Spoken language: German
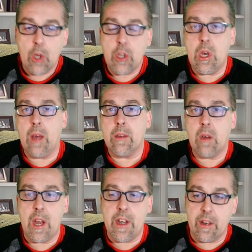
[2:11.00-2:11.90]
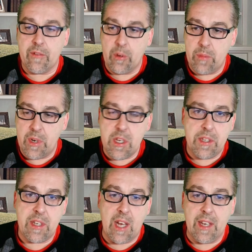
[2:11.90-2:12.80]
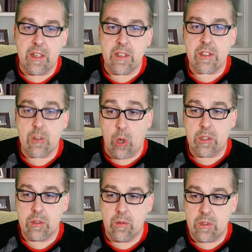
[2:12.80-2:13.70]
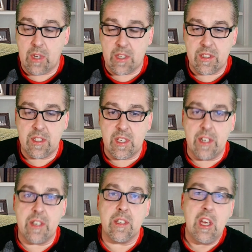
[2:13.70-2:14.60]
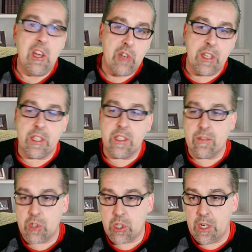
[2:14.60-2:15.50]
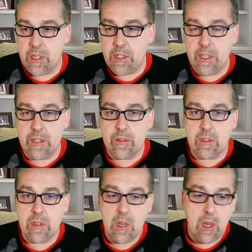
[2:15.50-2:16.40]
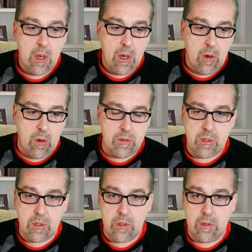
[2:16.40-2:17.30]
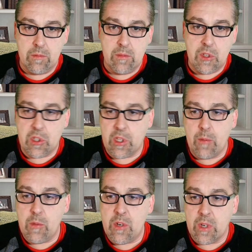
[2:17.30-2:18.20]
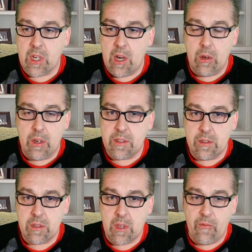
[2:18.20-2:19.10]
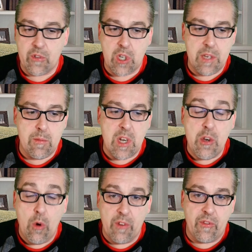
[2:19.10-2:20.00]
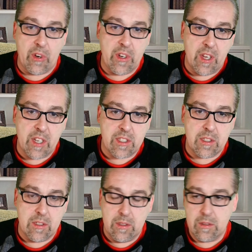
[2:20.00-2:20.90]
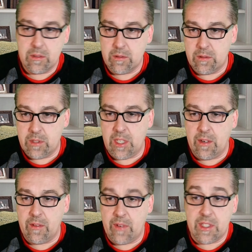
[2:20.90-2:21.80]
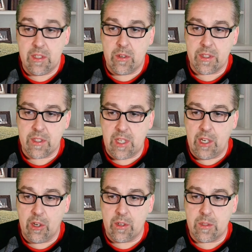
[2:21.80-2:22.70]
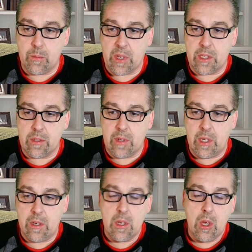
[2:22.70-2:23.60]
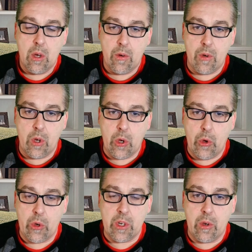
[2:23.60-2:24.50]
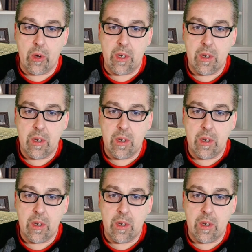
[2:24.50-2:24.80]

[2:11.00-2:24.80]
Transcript: ja, einer davon bin ich, der andere ist Gott und das zählt. Der dritte ist wahrscheinlich Jesus. Und ähm, es gibt nicht nur drei Leute, es gibt wahrscheinlich Millionen von Christen, die, wenn sie noch sehen können, spirituell und noch hören können.